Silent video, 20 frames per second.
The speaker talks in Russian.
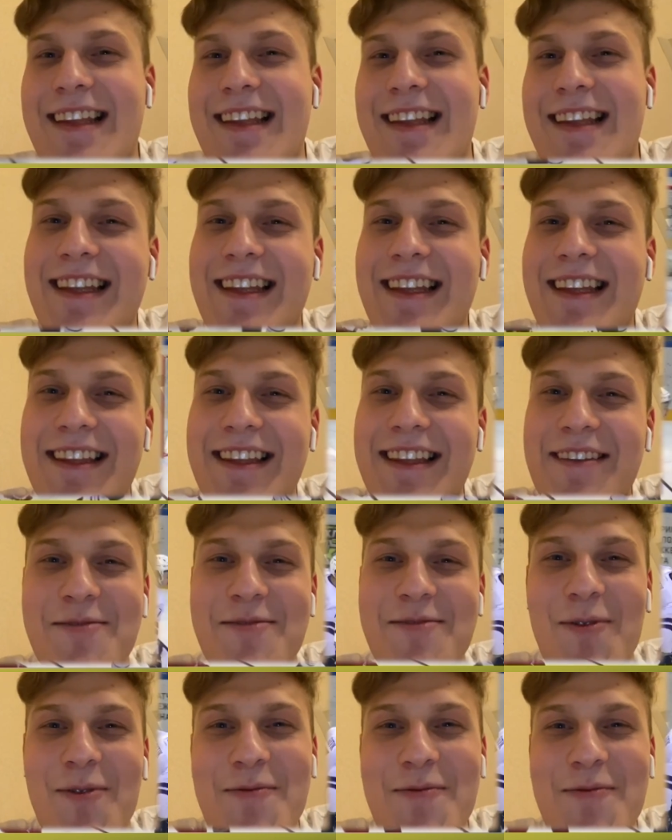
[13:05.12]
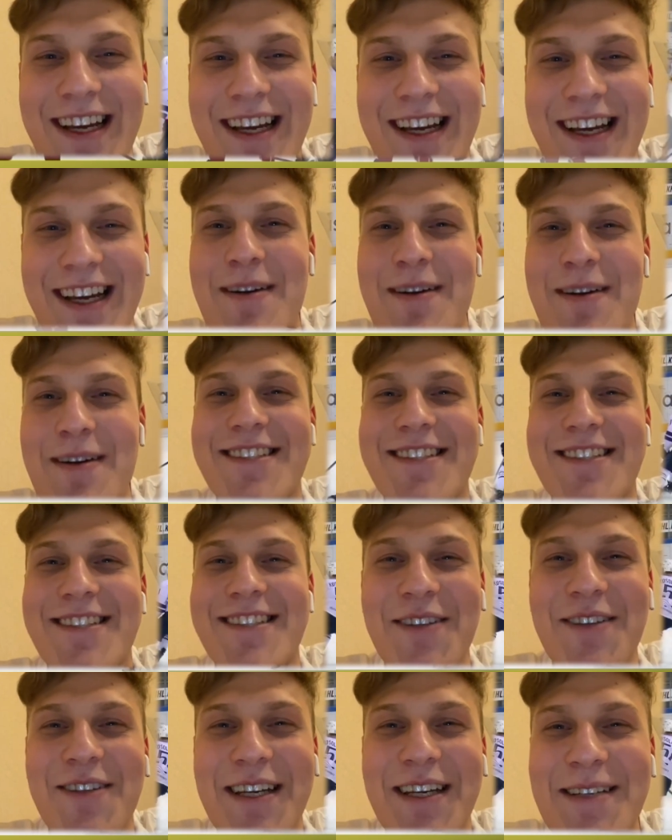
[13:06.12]
Нет, наверное, не вспомню. Это по
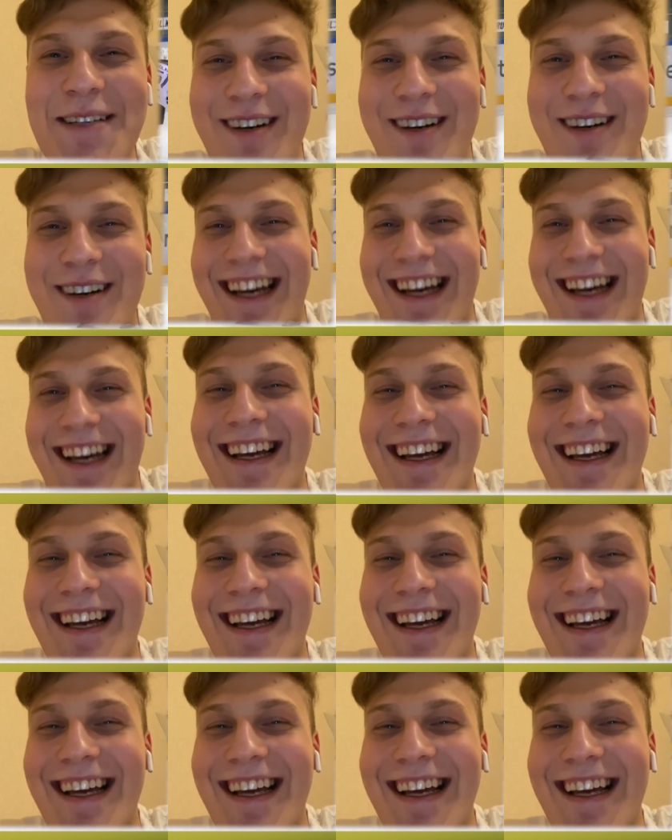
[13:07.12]
детству, наверное, было.